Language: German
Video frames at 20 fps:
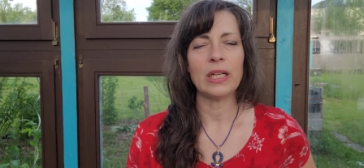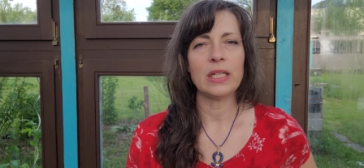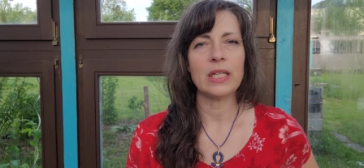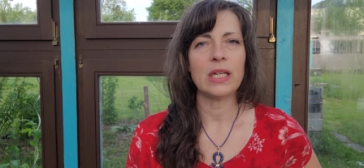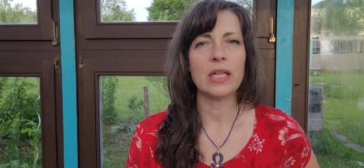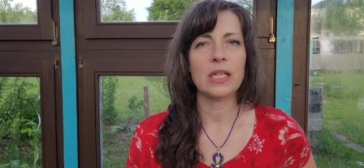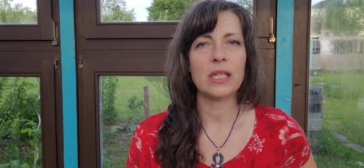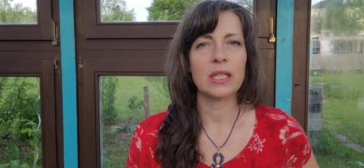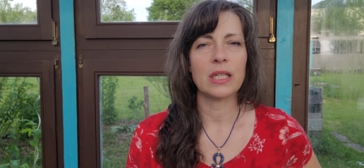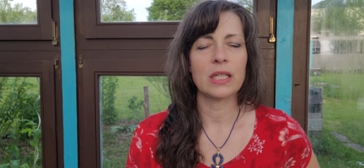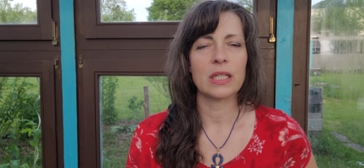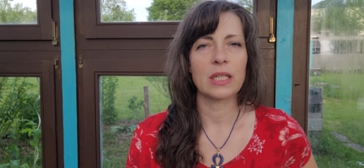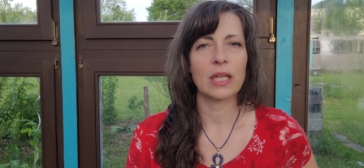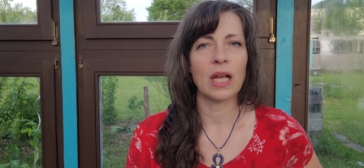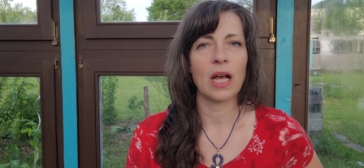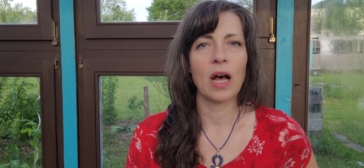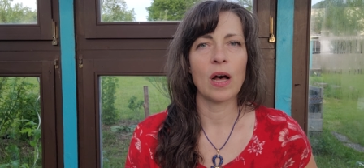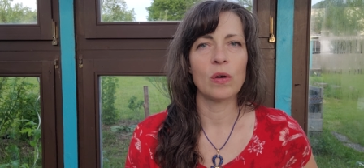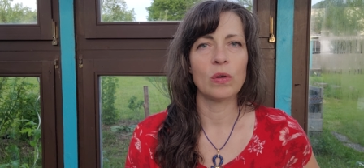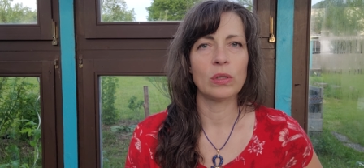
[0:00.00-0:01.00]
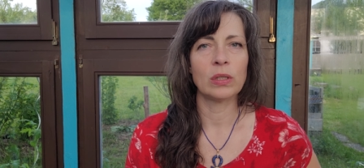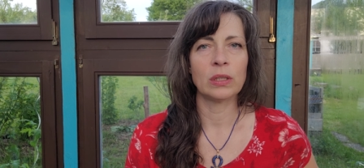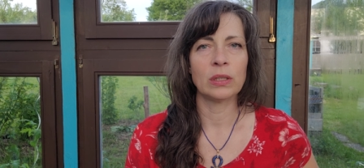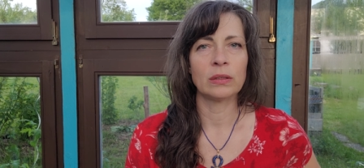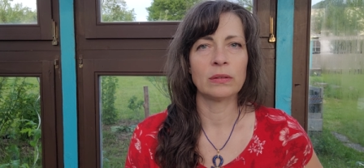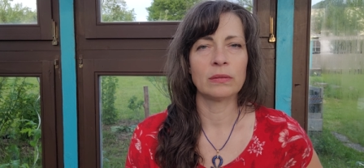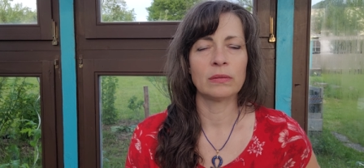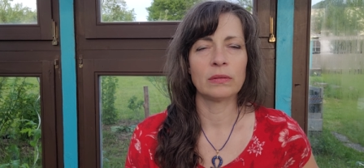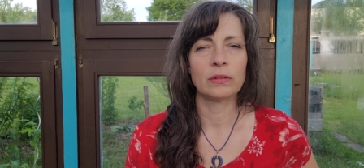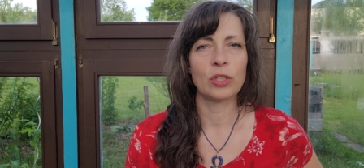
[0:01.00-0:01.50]
Dieses
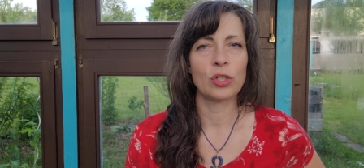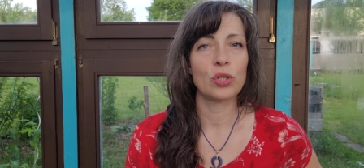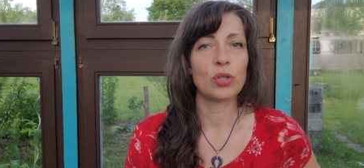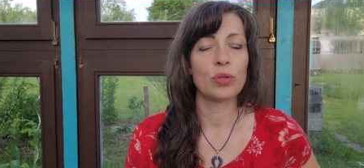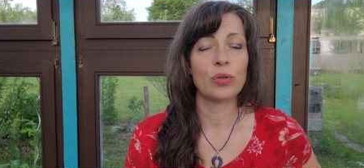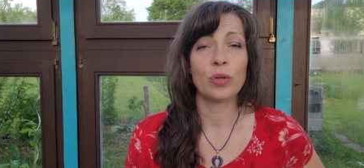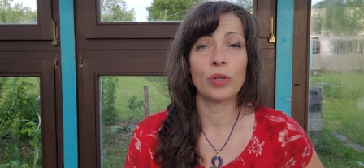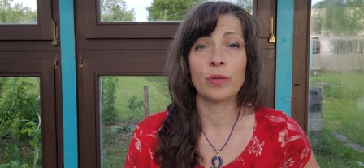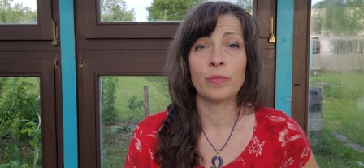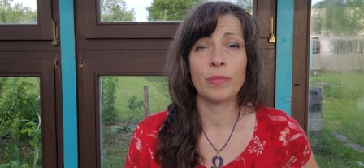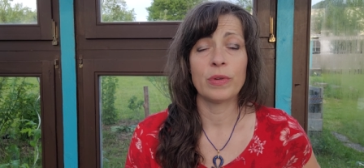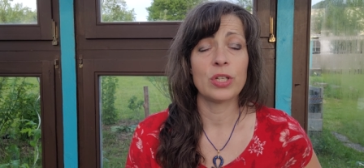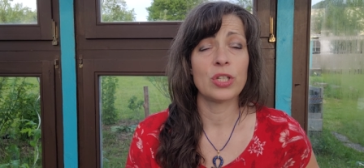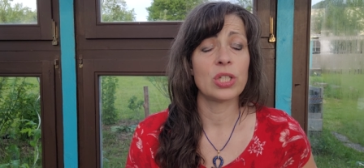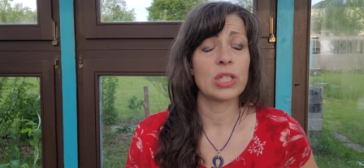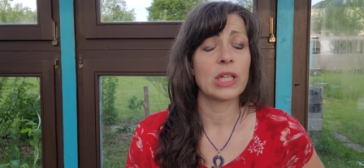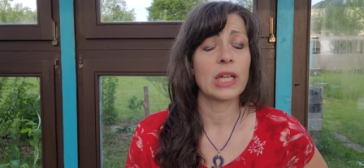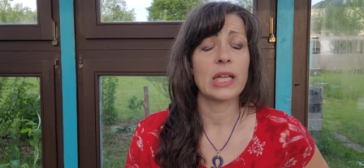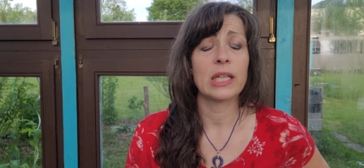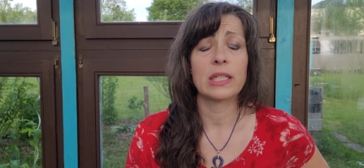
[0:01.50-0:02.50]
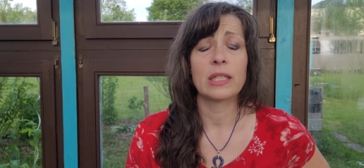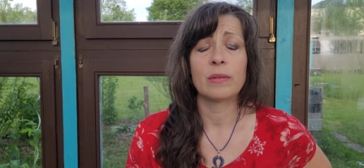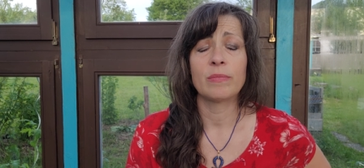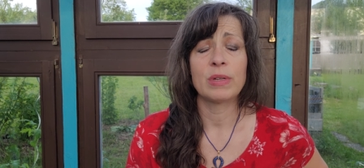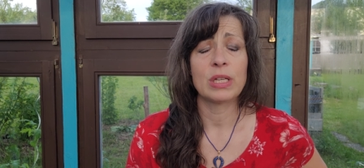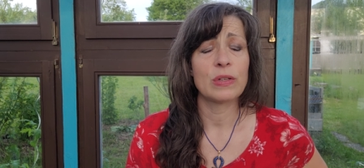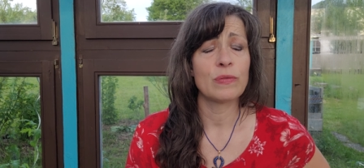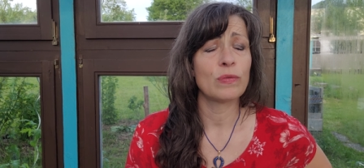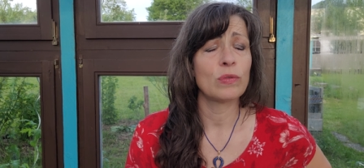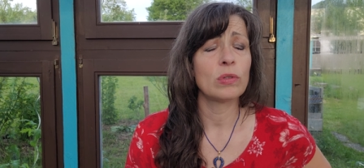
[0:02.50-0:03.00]
Rauchen stört mich, stresst
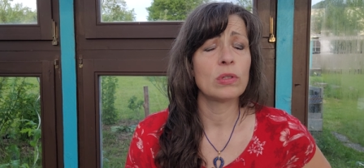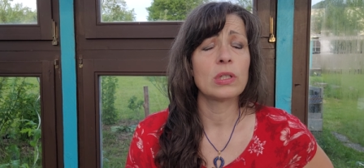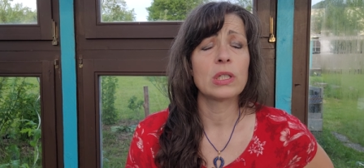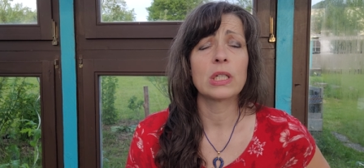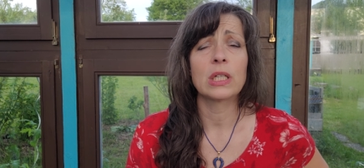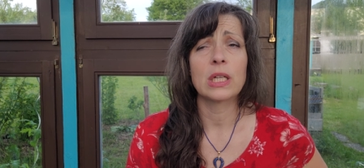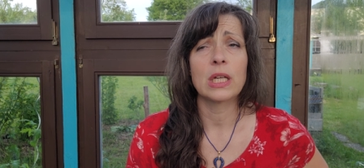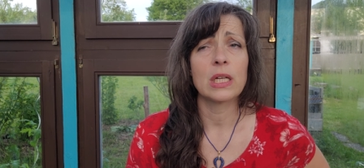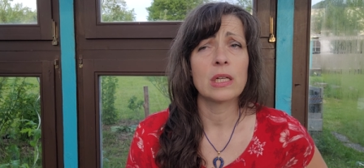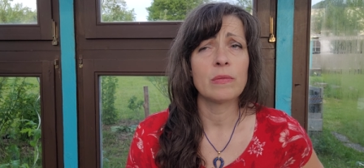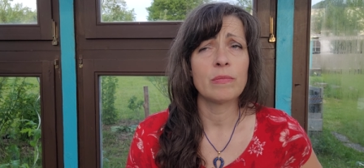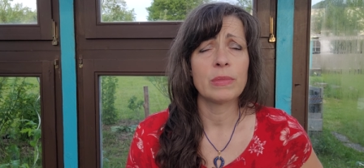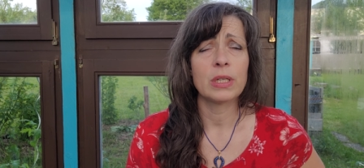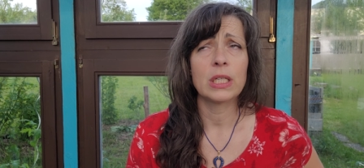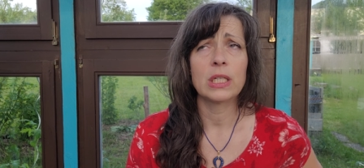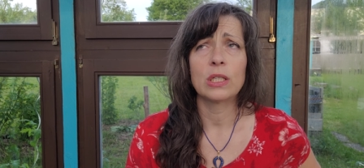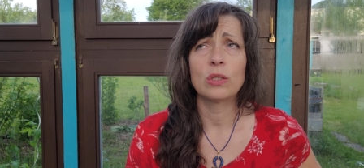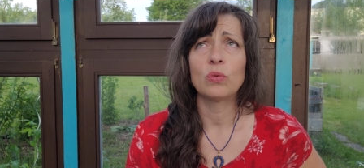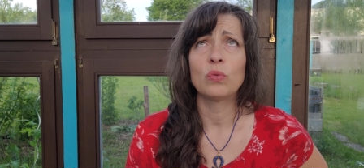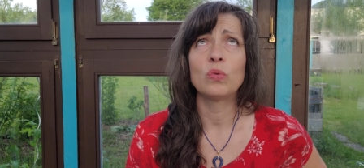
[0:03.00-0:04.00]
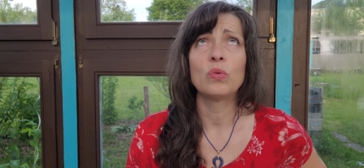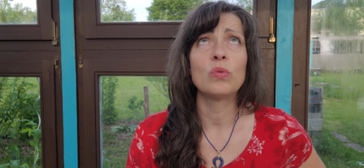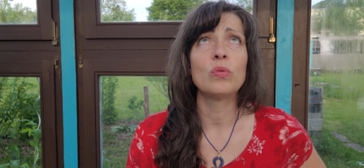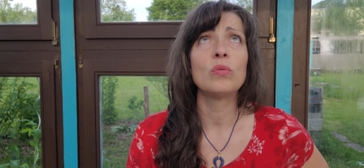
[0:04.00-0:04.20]
mich, frustriert mich so